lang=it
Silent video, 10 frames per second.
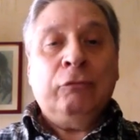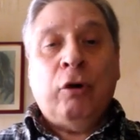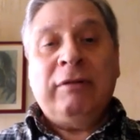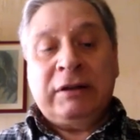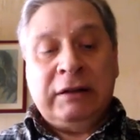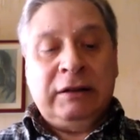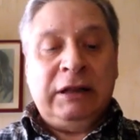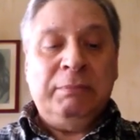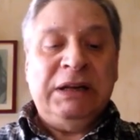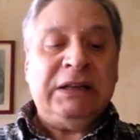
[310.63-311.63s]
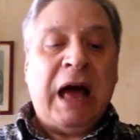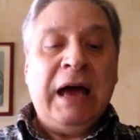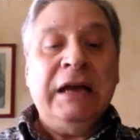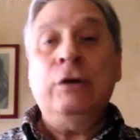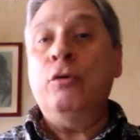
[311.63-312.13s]
la nuova
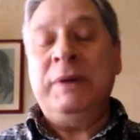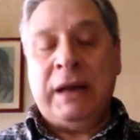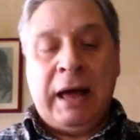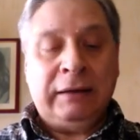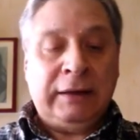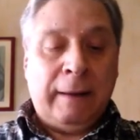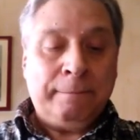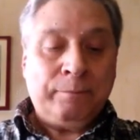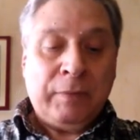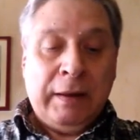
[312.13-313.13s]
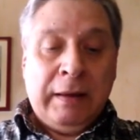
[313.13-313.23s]
sensibilità illuminata.